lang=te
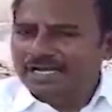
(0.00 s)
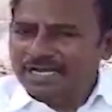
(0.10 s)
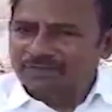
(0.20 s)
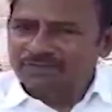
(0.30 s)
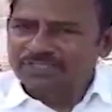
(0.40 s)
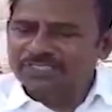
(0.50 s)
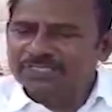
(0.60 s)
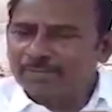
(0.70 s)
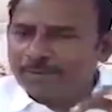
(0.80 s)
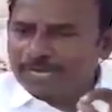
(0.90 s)
నా
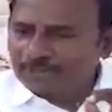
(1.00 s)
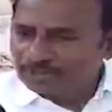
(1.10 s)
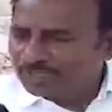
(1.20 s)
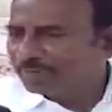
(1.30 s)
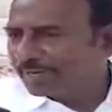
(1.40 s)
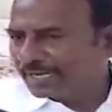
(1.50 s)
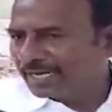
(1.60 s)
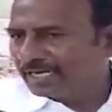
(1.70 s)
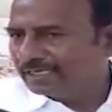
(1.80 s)
దృష్టంతా పారిశుద్ధ్యం పైన